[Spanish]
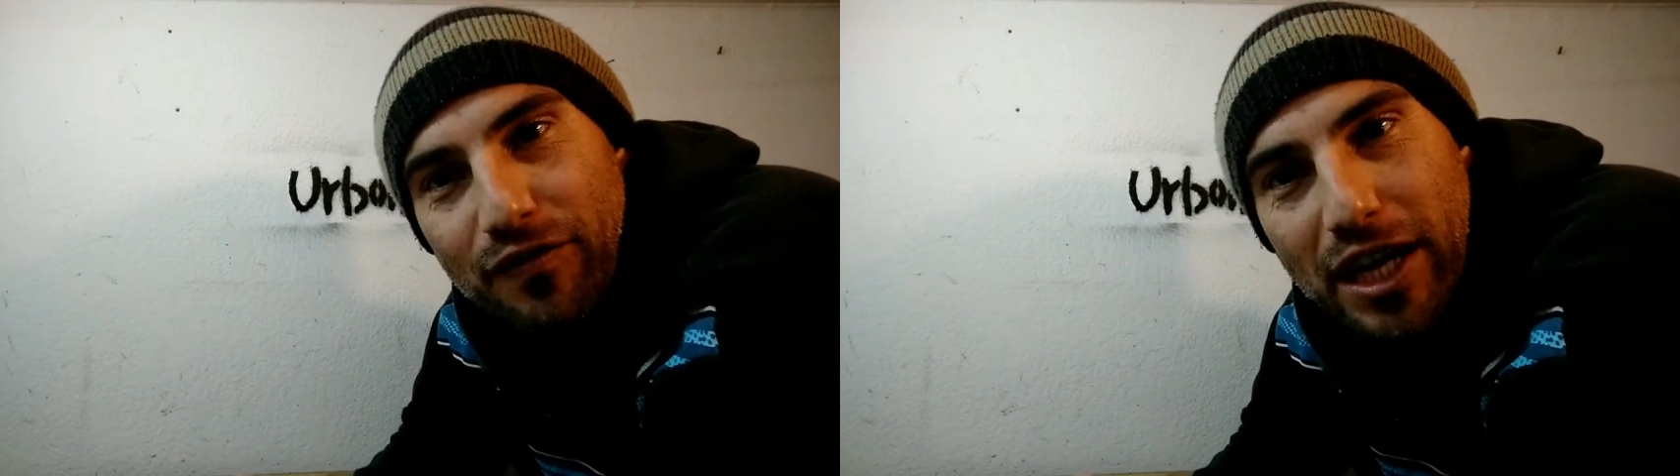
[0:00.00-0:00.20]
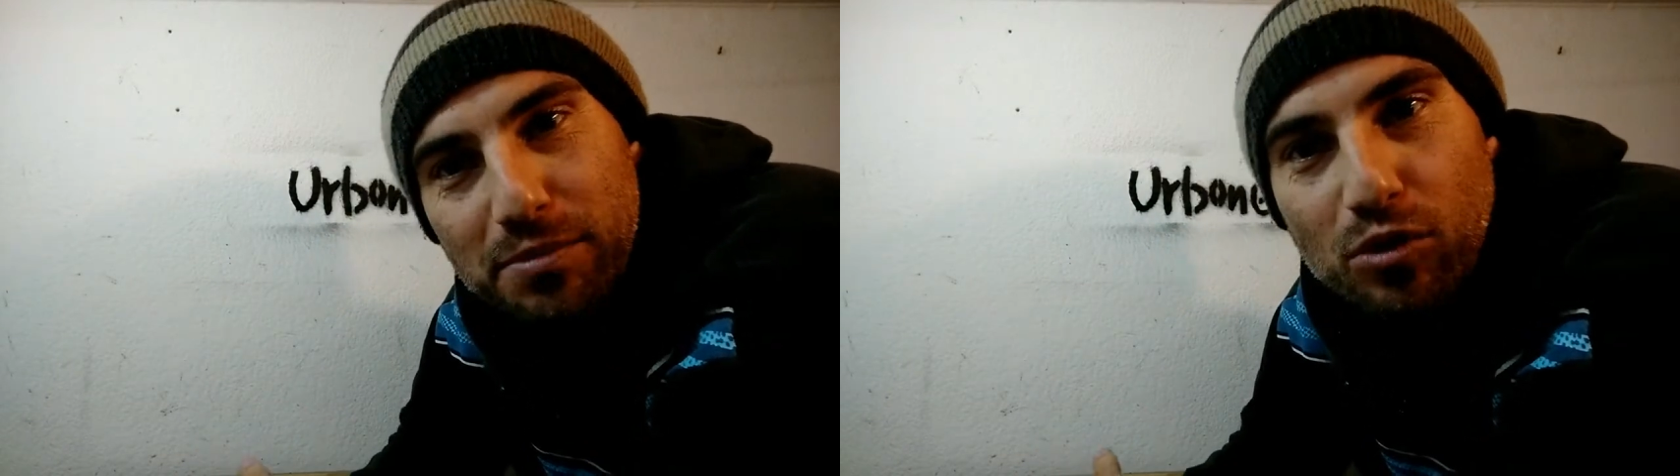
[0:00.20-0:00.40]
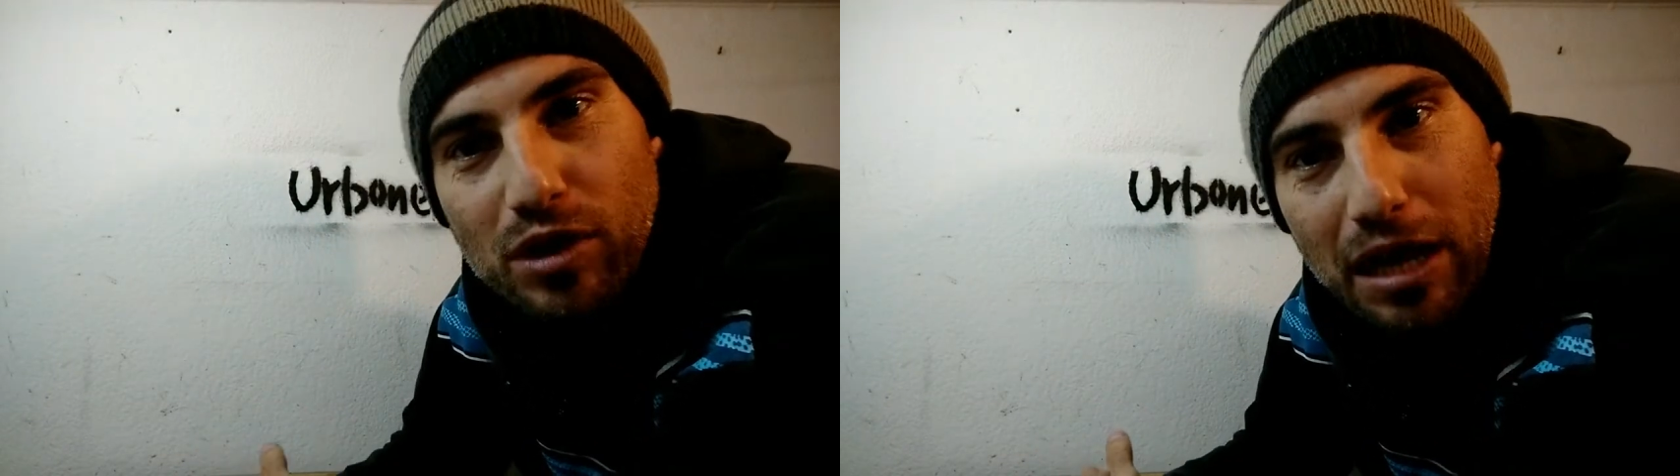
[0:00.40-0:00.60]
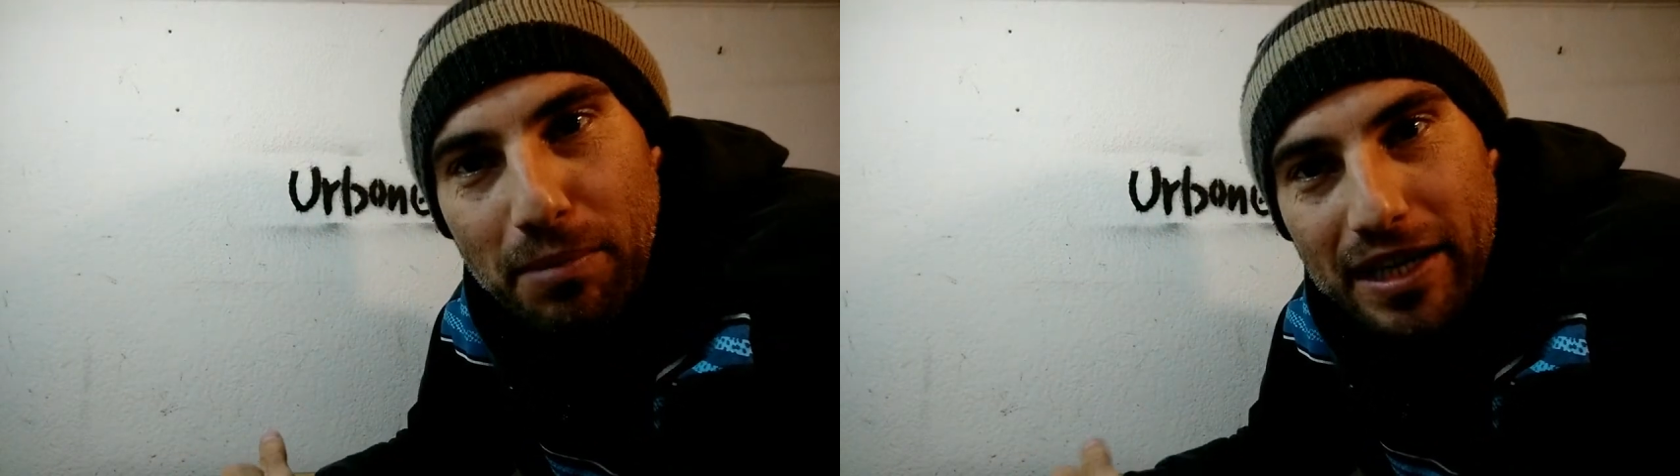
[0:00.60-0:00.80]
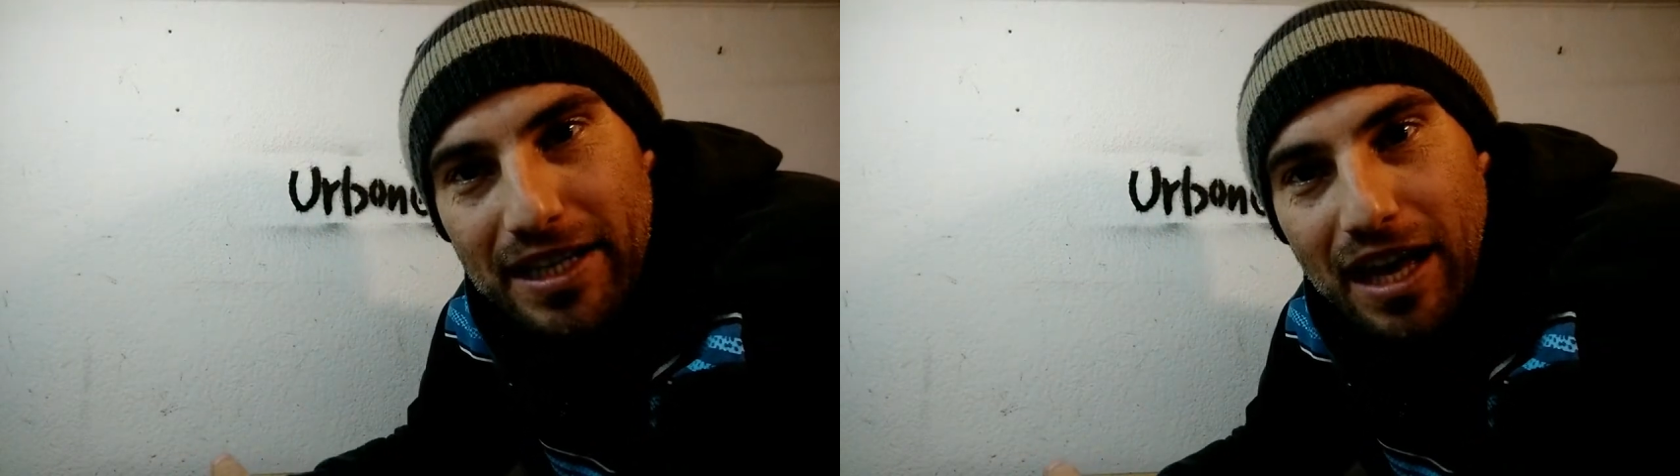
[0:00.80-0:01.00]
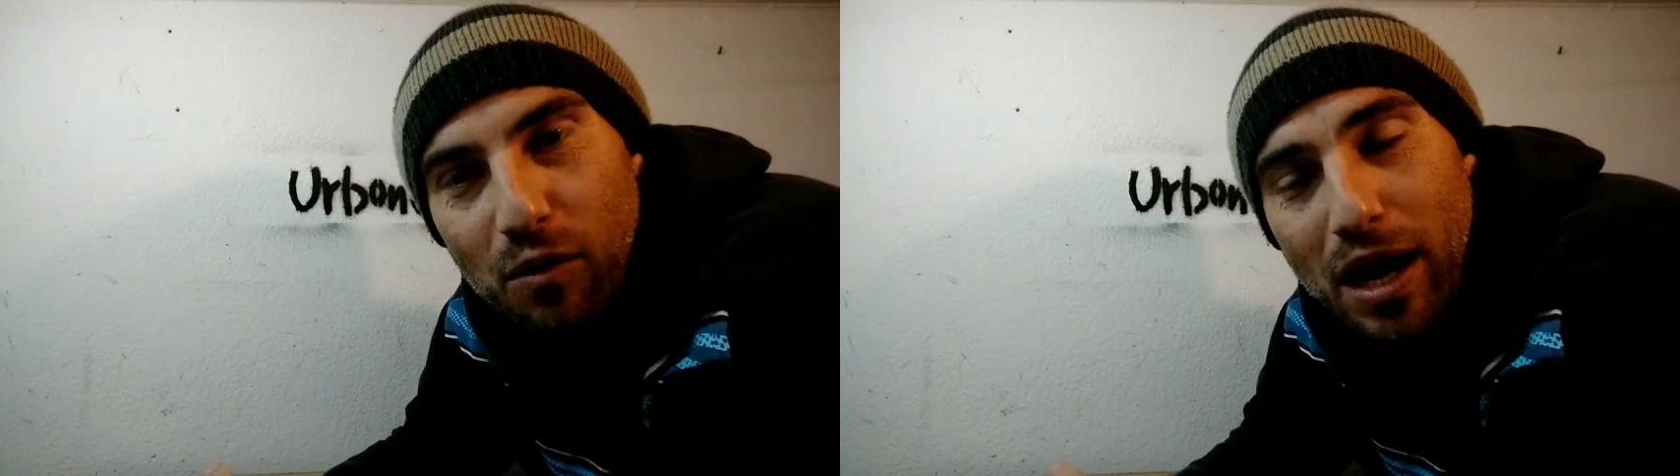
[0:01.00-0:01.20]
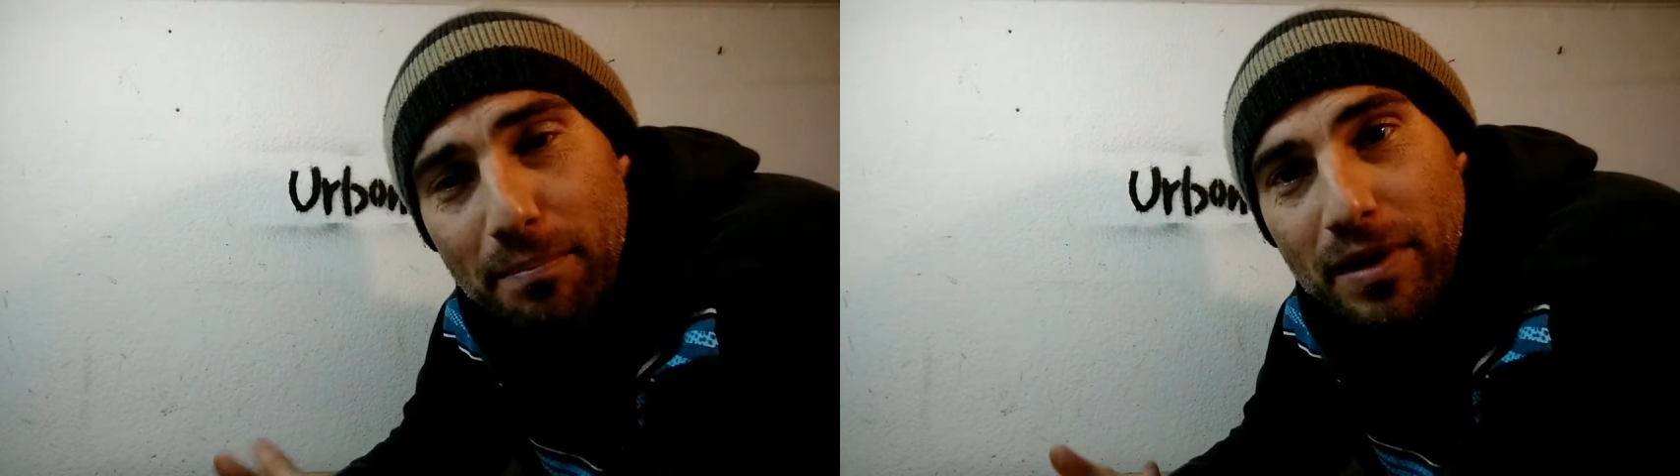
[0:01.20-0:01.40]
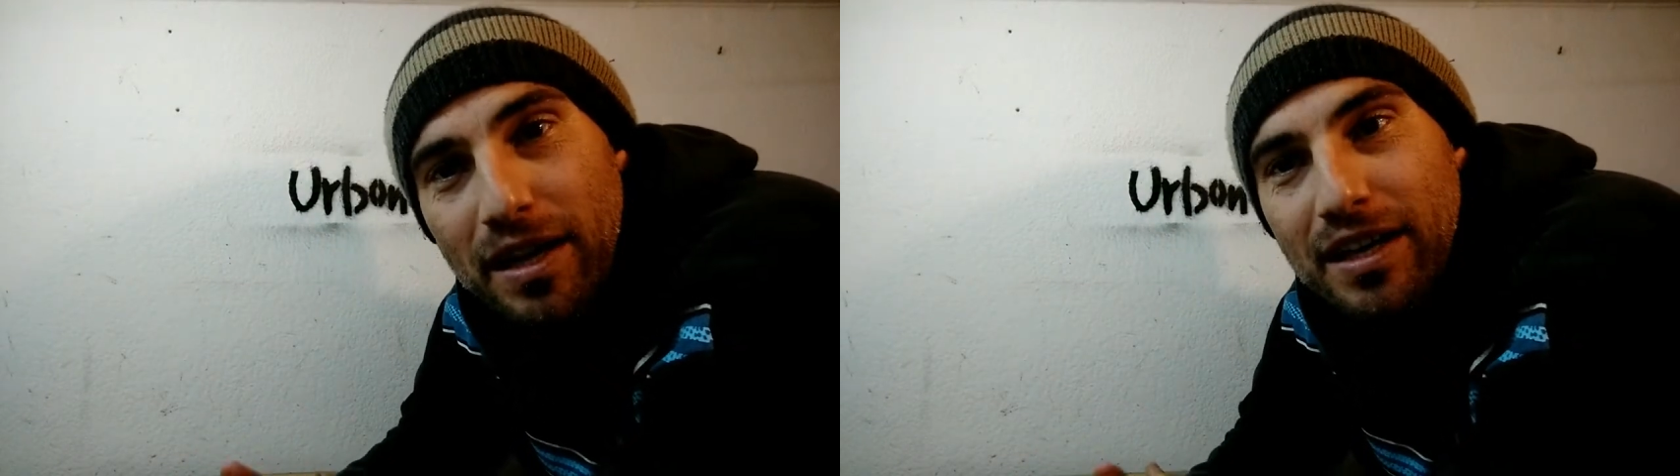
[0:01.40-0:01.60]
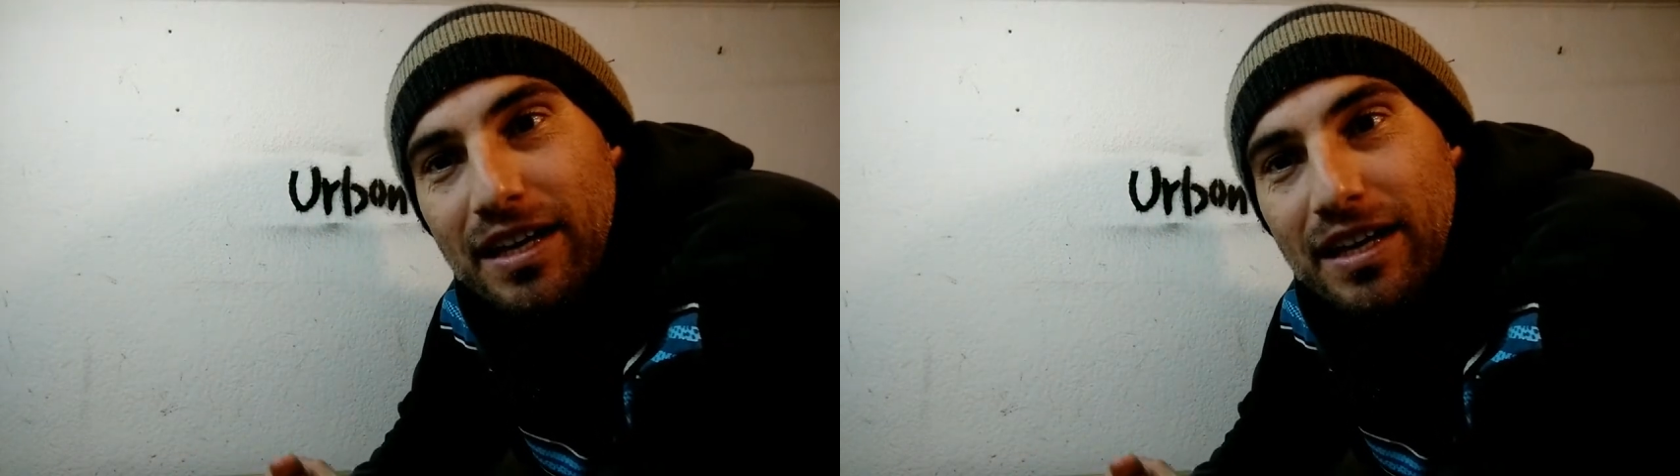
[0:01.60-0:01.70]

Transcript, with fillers: Facebook, la página web